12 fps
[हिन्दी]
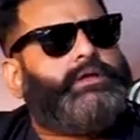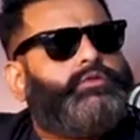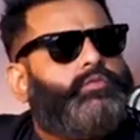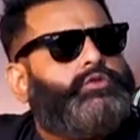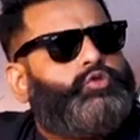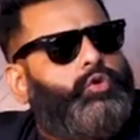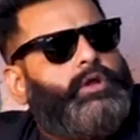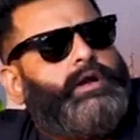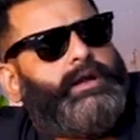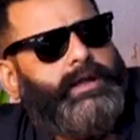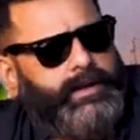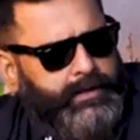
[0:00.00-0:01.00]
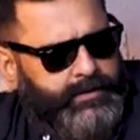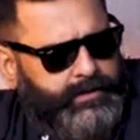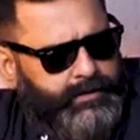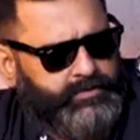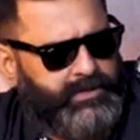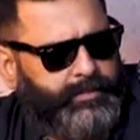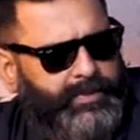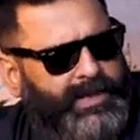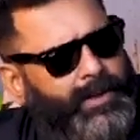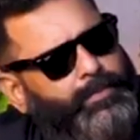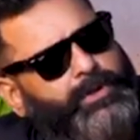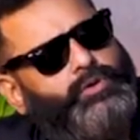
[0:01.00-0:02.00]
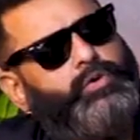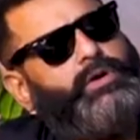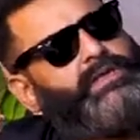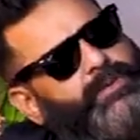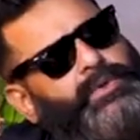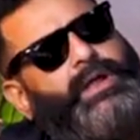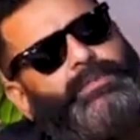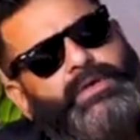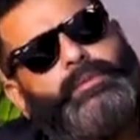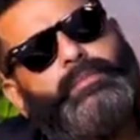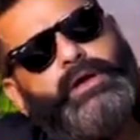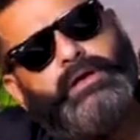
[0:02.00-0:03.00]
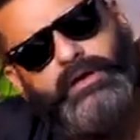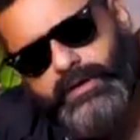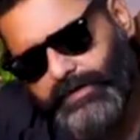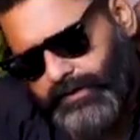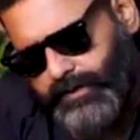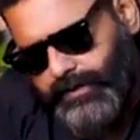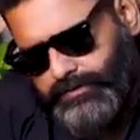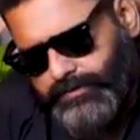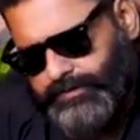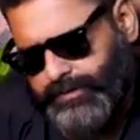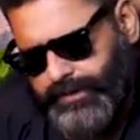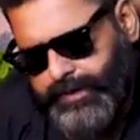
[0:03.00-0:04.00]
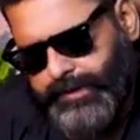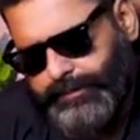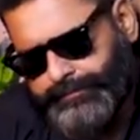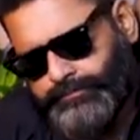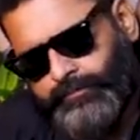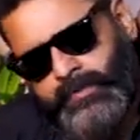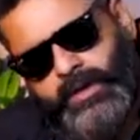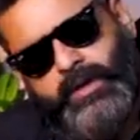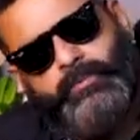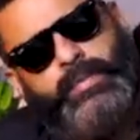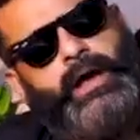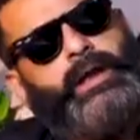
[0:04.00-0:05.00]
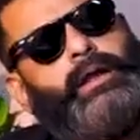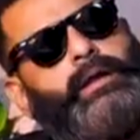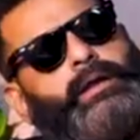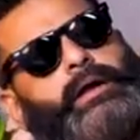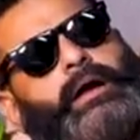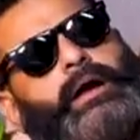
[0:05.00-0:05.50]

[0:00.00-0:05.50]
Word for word: है जो भी तोड़ करना है करते हैं उसने कहा पहले आपका तोड़ करते हैं फिर आपकी अम्मा का करते हैं ठीक है बहरहाल